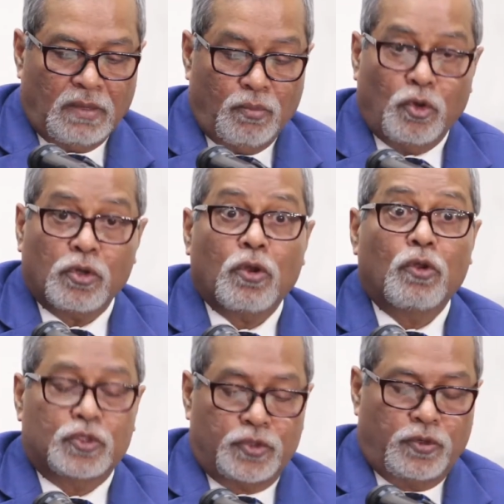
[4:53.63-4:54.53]
ভোট
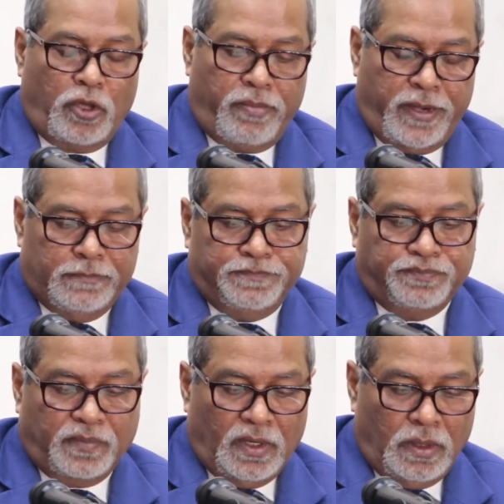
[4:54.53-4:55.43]
গ্রহণ শুরু করবেন
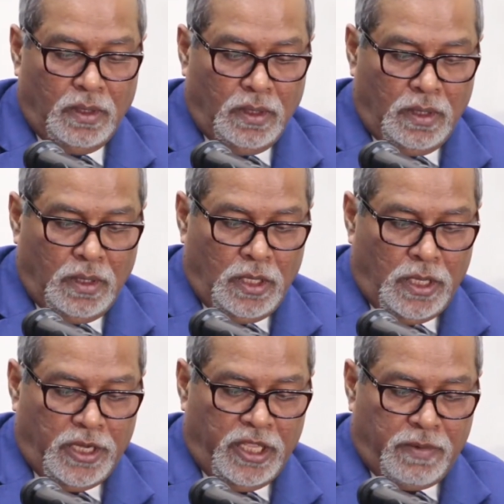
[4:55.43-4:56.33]

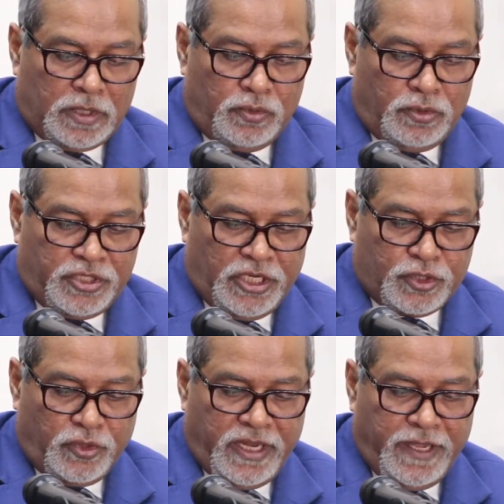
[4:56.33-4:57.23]
নির্বাচন
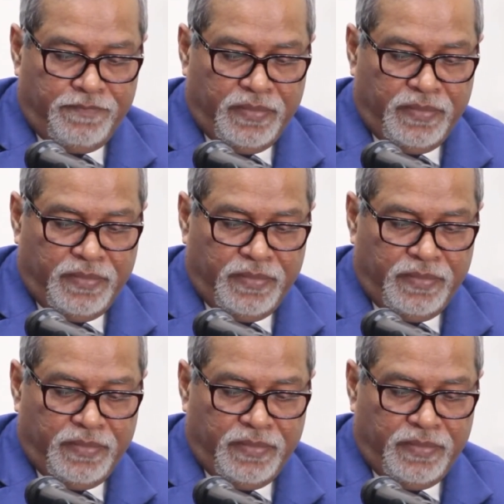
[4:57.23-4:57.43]
শেষ হলে